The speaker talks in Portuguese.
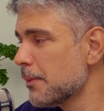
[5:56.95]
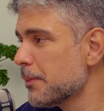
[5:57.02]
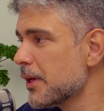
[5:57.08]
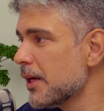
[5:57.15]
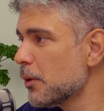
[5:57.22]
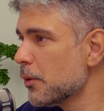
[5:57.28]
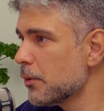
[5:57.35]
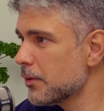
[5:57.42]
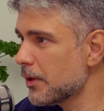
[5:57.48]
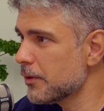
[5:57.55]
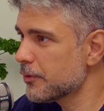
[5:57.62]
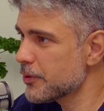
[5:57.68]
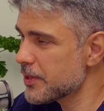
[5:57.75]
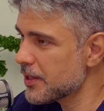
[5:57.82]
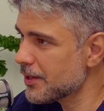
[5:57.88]
Porque
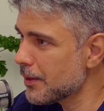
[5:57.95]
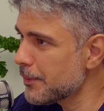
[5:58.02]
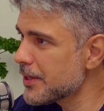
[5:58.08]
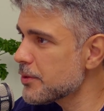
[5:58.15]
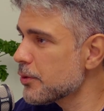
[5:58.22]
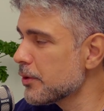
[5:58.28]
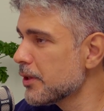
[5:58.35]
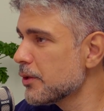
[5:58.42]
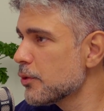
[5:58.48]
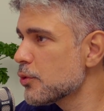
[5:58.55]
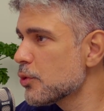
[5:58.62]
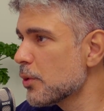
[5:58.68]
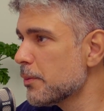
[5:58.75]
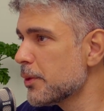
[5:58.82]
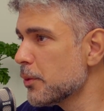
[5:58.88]
você está mencionando
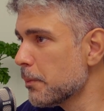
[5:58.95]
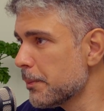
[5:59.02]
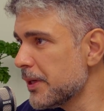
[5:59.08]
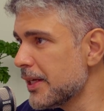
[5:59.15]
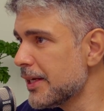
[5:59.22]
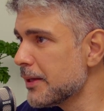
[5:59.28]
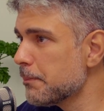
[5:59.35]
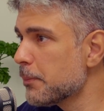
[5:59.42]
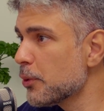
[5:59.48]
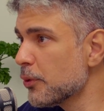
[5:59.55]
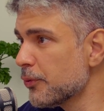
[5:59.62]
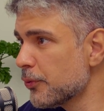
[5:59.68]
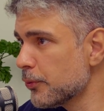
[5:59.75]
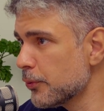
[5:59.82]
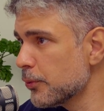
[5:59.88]
sobre um peeling
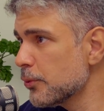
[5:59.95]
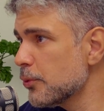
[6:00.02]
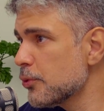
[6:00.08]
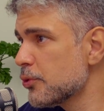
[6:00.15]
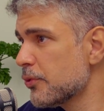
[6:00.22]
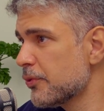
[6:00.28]
profundo de